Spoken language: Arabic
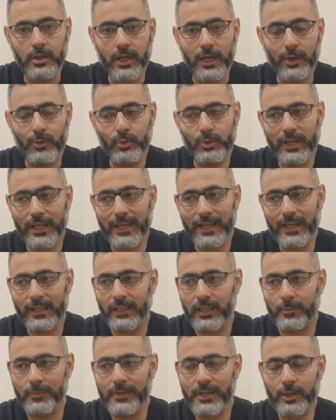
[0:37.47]
اول حاجه
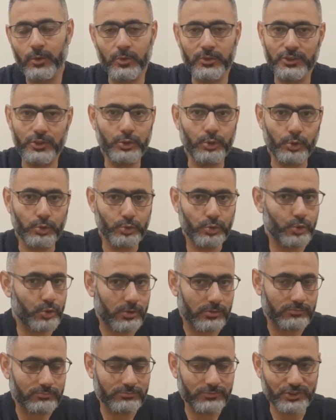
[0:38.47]
نعملها نوديه
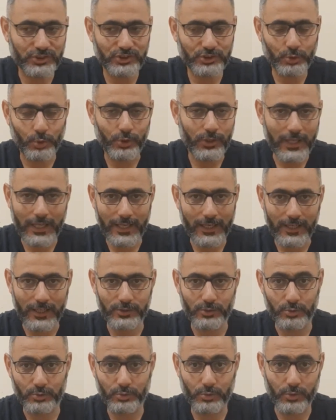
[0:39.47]
دكتور مش كل حاجه
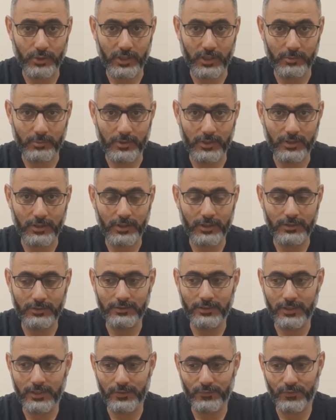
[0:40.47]
دكتور يا جماعه
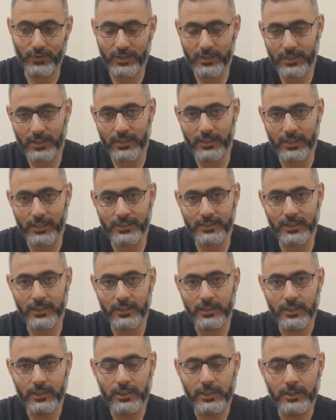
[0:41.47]
احنا الفكره اللي احنا
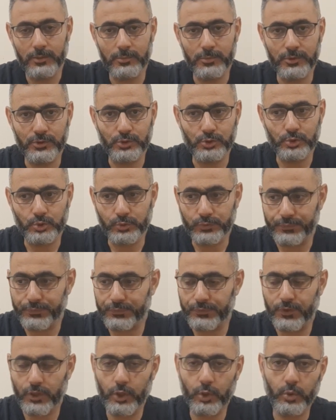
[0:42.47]

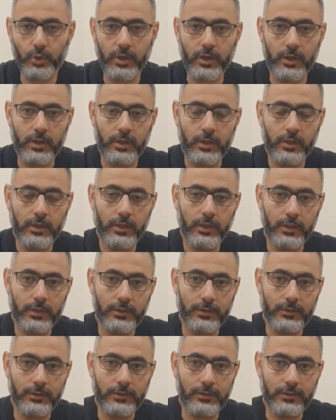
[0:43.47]
بنشوف هو
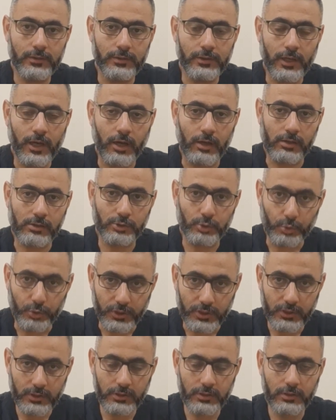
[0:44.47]
آه، اعراضه
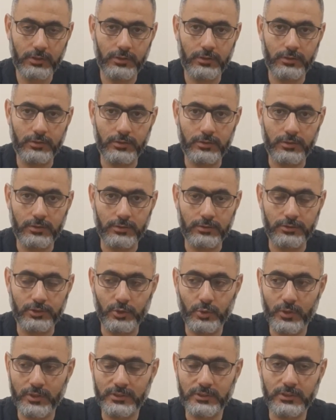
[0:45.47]
ايه آه،
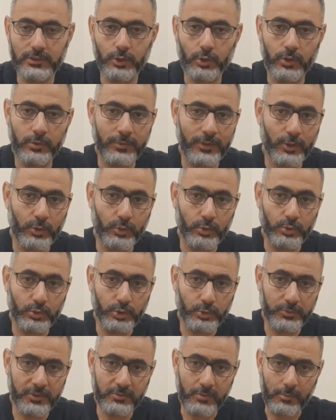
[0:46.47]
دلوقتي هو بقى له
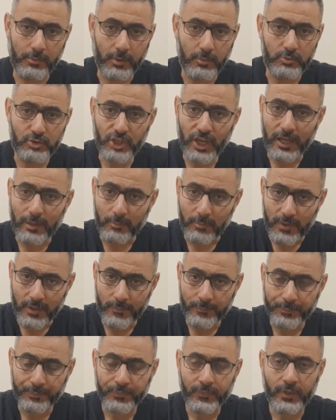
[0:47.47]
يومين ما بيعملش
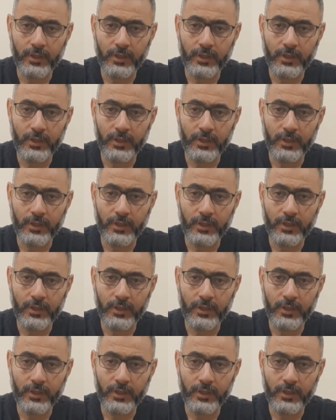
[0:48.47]
حمام